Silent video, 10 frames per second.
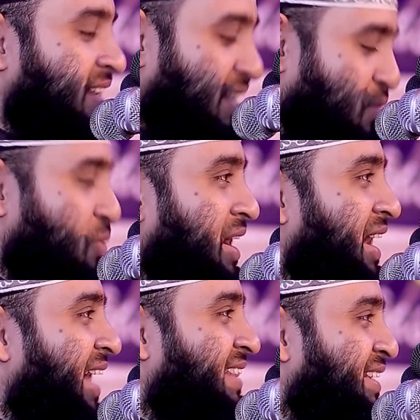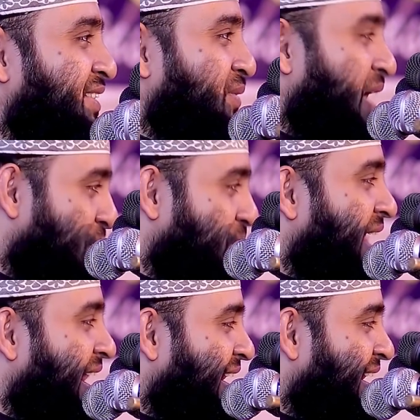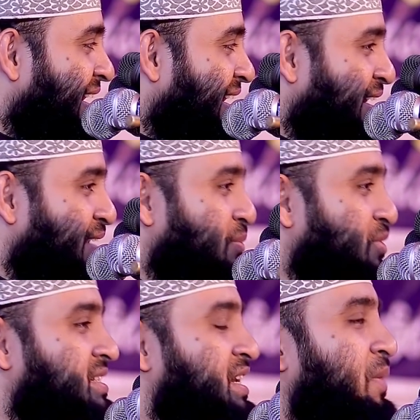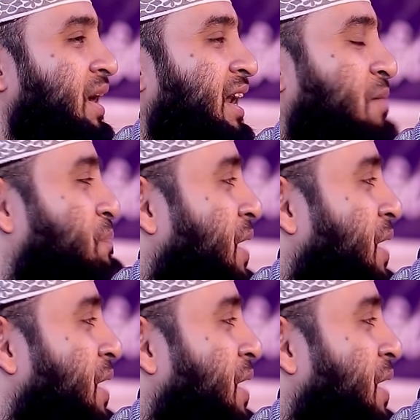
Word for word: এটা কোরআনের আয়াত কিন্তু আনামিনাল মুসলিমিন